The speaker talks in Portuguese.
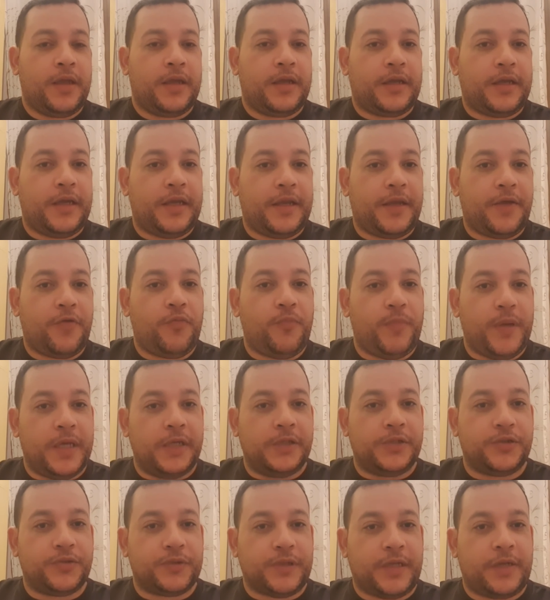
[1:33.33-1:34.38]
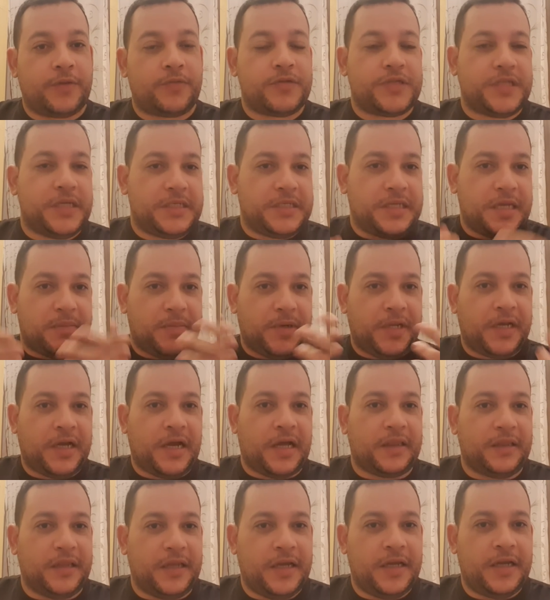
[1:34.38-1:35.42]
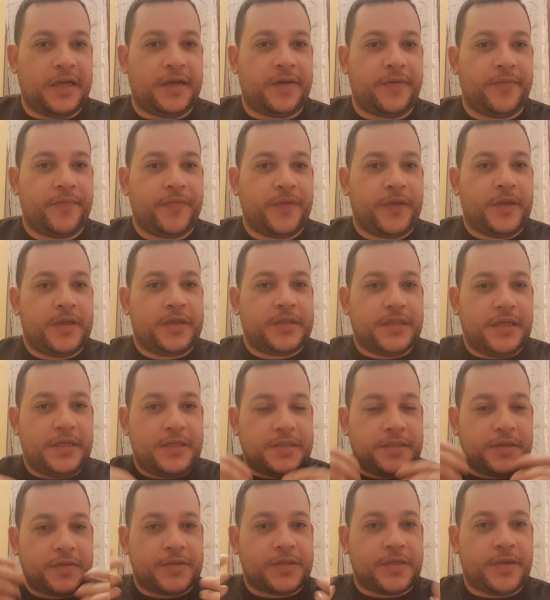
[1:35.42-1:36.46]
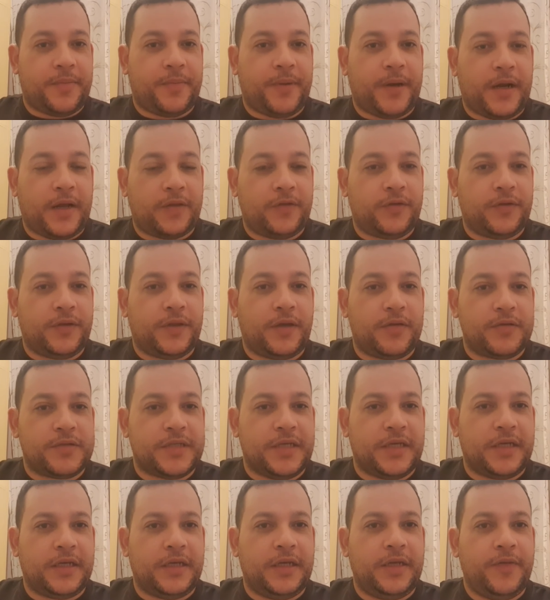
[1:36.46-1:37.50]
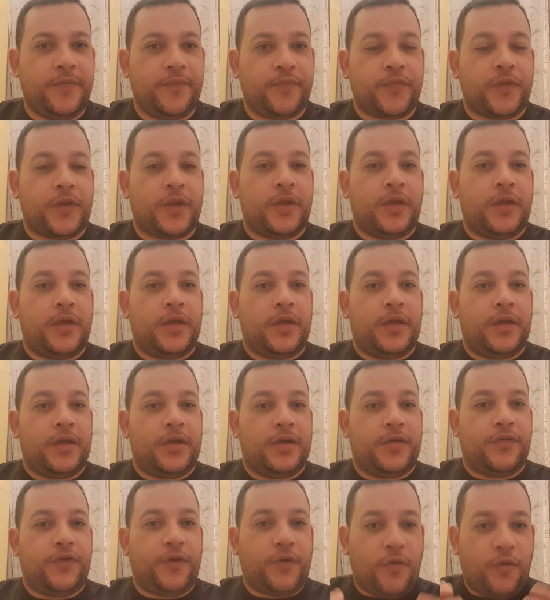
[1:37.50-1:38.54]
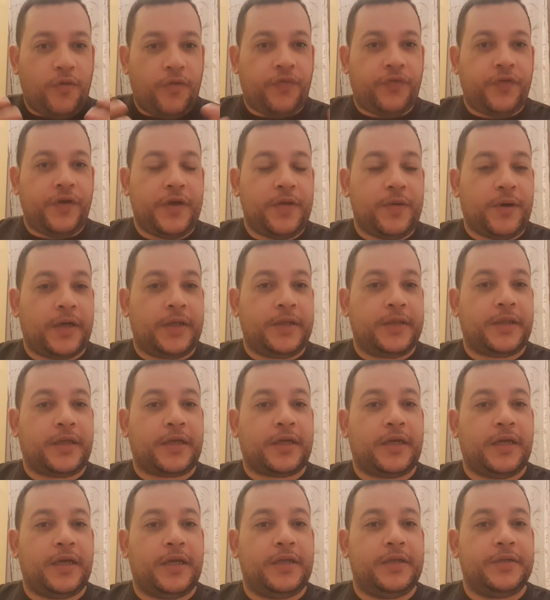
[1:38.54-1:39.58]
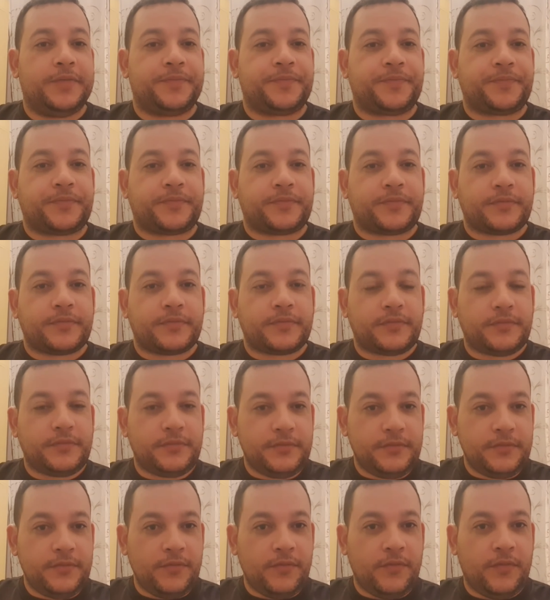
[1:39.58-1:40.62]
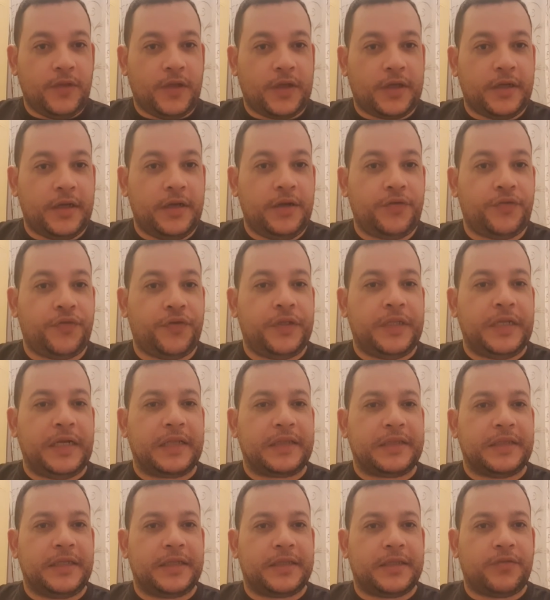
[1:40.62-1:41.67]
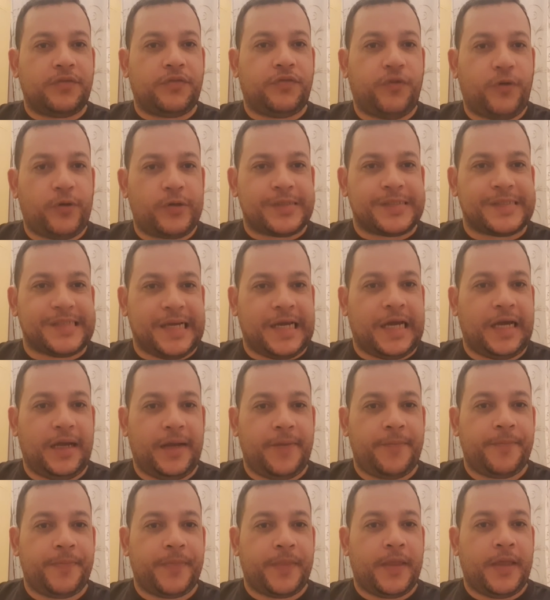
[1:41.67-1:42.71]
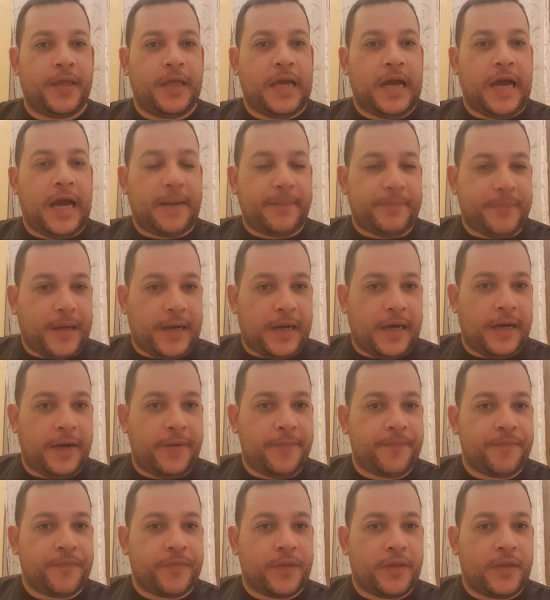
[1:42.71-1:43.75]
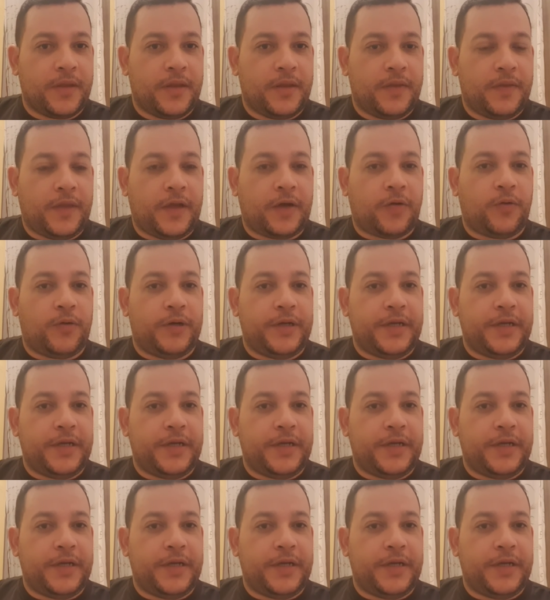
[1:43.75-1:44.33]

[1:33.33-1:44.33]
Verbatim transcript: querer o beijo, né? Eu não sei se é brincadeira, se eles são separados ou não. Sei que ficou feio ali naquele, naquele vídeo ela tentando forçar a barra na,